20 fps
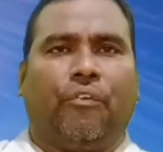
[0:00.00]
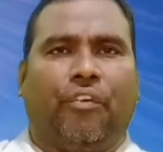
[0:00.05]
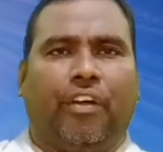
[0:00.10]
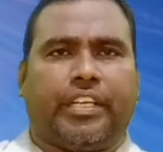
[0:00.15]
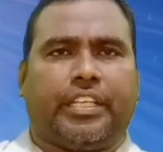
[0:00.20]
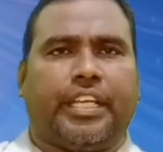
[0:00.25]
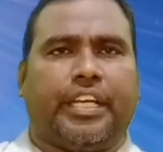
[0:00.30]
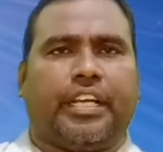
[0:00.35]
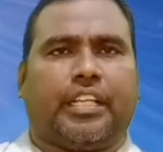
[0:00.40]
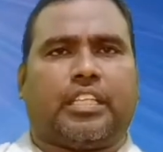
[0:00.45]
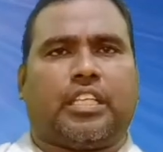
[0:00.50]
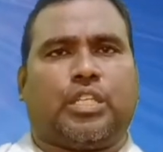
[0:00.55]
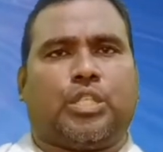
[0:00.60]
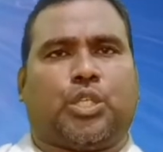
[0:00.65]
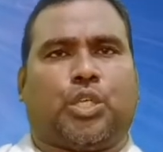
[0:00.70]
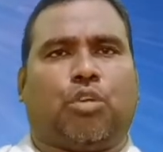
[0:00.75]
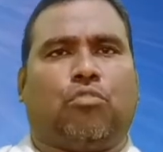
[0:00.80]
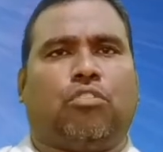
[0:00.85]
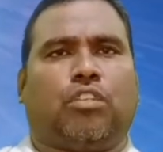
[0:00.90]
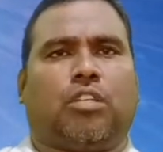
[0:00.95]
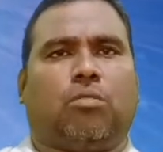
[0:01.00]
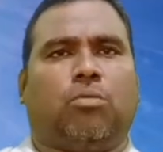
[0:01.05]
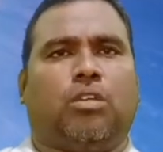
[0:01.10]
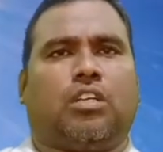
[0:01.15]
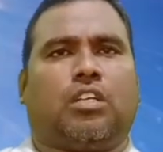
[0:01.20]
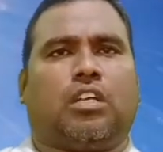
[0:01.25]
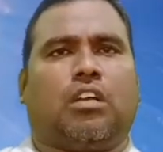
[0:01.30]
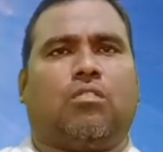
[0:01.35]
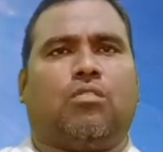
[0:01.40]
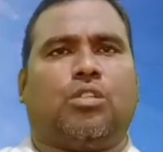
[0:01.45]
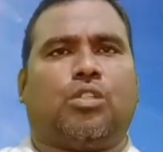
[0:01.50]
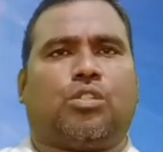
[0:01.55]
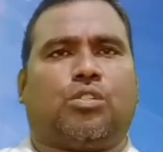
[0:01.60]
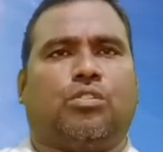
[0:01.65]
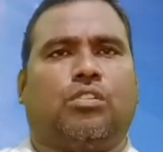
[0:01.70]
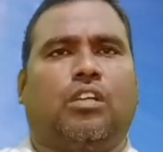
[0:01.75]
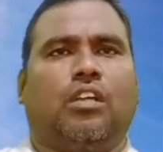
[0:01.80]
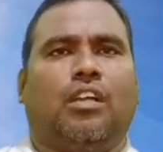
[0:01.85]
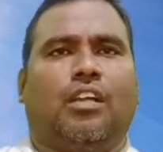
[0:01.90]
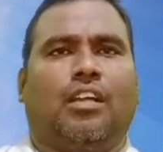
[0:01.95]
వ్యక్తిగత జీవితంలో
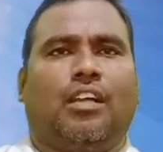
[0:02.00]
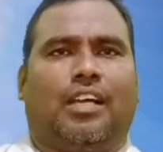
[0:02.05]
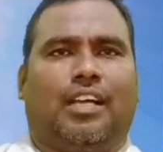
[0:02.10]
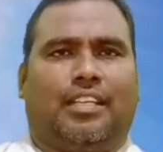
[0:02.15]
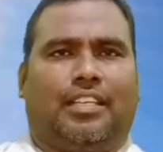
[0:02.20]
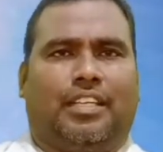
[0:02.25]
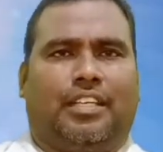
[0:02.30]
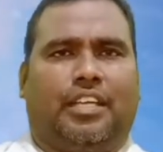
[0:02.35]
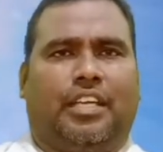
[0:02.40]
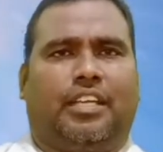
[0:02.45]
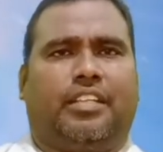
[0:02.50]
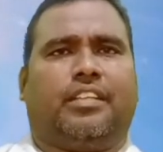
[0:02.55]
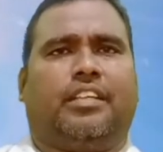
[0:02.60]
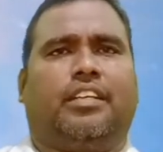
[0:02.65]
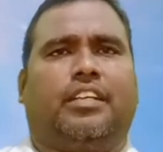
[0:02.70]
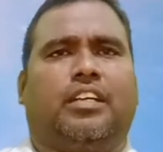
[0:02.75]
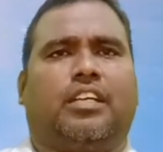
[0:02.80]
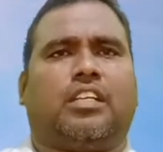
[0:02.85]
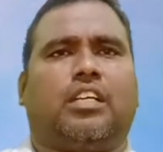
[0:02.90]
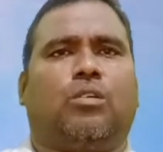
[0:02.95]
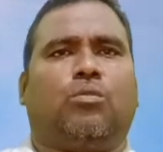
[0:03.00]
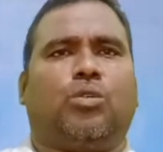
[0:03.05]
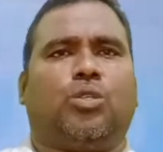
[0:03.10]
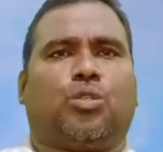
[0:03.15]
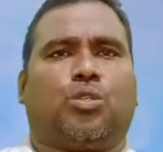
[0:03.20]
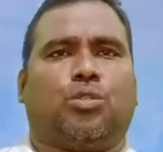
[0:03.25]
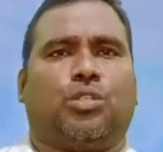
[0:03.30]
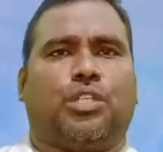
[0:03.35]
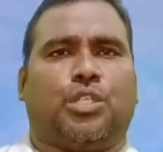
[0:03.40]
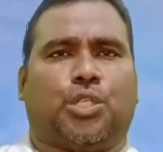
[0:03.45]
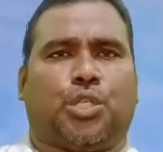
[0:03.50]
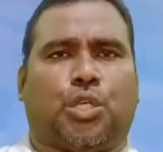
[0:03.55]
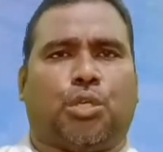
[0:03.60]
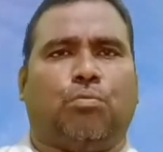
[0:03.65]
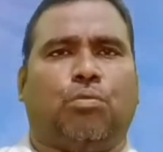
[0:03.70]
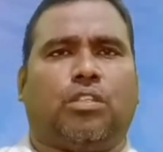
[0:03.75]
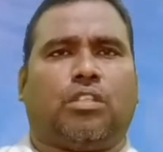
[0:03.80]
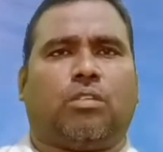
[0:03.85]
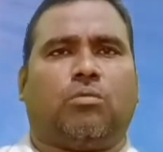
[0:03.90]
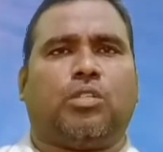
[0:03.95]
కావచ్చు అది ఏదైనా కావచ్చు నీ
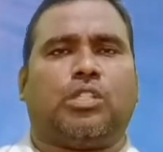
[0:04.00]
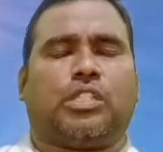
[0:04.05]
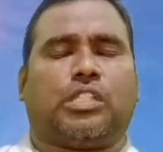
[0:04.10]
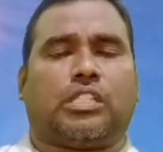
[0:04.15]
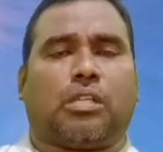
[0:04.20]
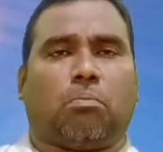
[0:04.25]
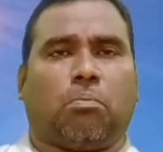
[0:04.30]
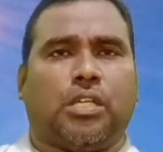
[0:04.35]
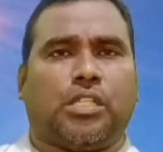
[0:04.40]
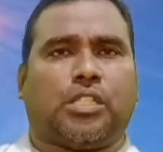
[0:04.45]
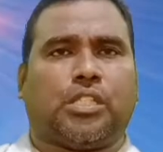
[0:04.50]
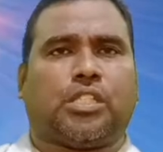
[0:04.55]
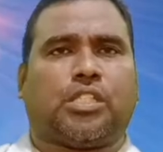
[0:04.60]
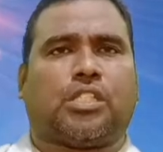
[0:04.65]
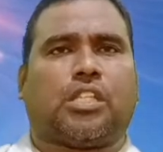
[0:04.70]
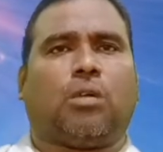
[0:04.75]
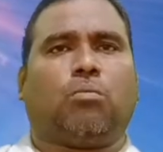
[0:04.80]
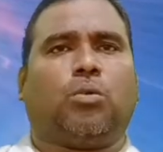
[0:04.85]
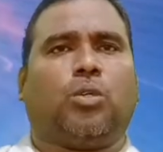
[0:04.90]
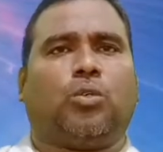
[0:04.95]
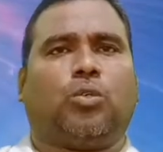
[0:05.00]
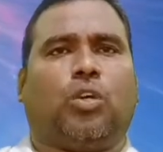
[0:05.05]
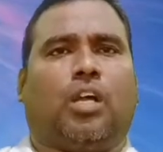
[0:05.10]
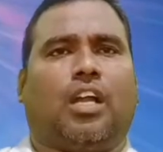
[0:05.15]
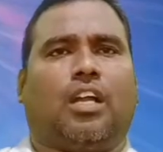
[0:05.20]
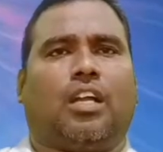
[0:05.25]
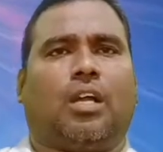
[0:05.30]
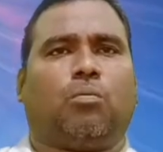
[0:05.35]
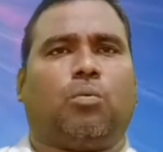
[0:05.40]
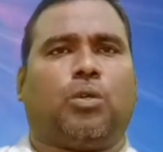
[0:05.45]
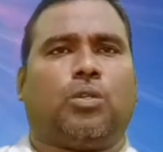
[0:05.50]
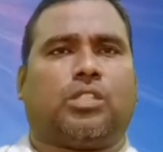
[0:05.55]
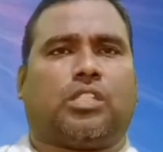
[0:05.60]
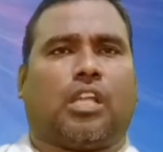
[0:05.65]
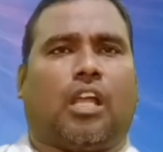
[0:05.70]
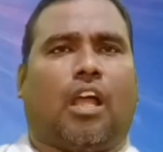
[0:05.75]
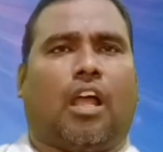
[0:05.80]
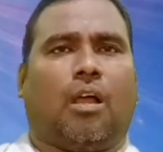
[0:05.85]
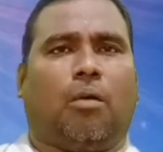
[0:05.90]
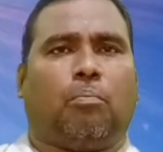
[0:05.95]
జీవితంలో సమస్తమును అన్నప్పుడు
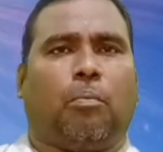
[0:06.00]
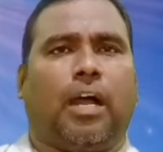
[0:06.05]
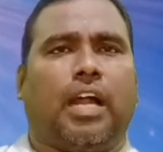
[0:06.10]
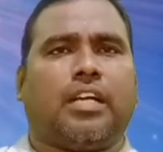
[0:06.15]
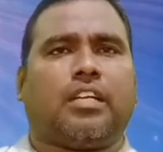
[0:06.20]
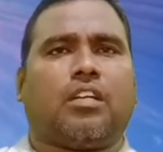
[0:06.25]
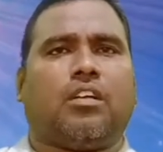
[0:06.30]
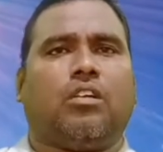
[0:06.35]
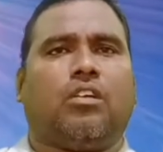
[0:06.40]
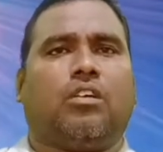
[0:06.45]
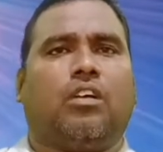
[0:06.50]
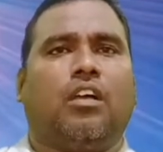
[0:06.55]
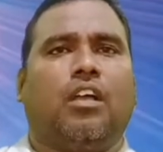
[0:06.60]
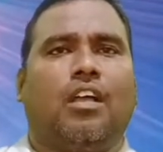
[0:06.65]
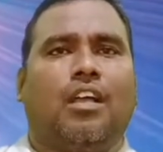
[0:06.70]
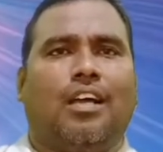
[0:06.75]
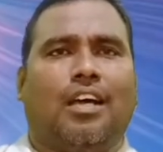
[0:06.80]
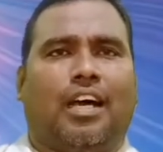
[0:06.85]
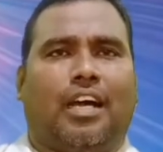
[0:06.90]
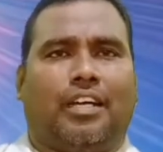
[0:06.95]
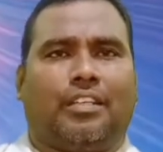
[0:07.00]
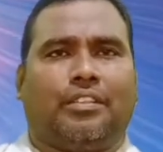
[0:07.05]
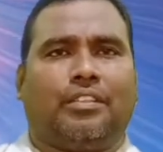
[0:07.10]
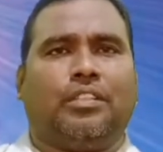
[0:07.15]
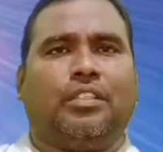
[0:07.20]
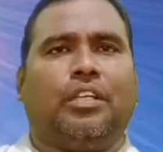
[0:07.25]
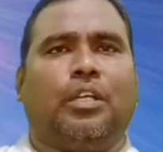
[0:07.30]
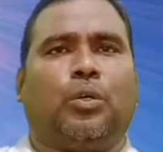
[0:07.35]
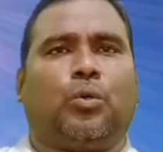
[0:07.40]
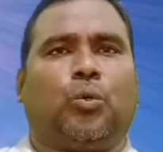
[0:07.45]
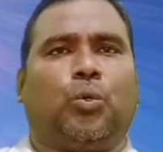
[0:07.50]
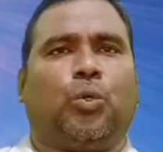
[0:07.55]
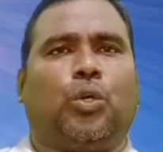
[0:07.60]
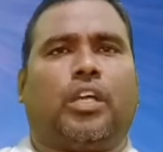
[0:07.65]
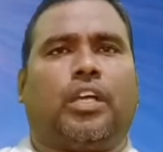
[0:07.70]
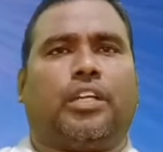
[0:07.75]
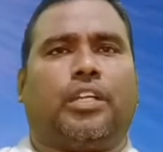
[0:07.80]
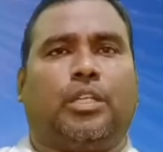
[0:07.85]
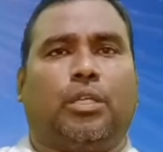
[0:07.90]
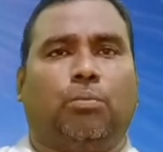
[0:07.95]
ఆ మాటలో అన్నీ
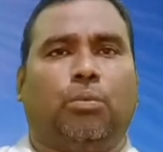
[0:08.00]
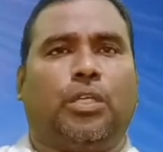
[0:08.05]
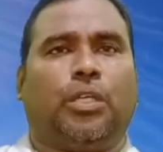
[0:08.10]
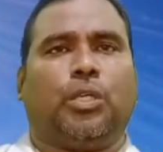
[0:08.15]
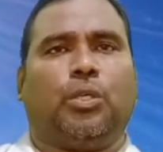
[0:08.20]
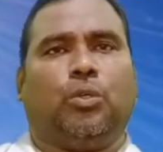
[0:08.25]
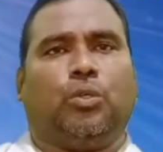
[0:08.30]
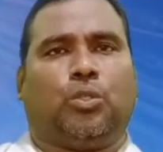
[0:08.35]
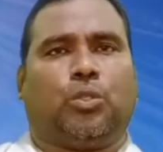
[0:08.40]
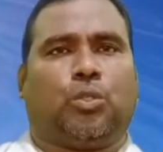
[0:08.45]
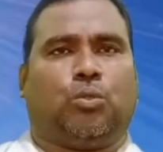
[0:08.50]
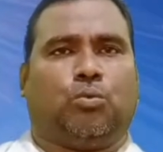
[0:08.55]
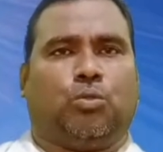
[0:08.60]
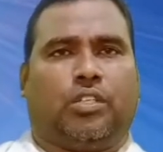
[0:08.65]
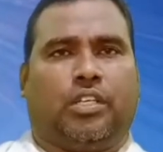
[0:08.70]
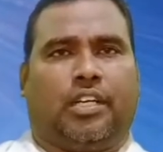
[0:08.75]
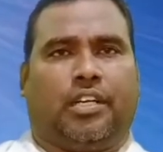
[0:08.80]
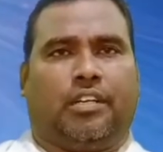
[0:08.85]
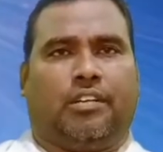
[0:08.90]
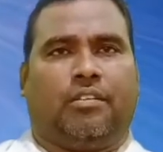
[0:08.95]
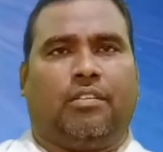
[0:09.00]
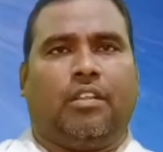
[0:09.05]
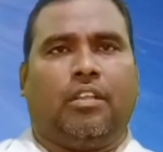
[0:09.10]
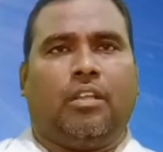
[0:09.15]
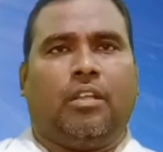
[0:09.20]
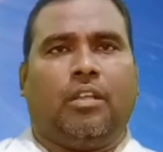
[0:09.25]
కూడా ఇమిడి ఉంటూ ఉన్నాయి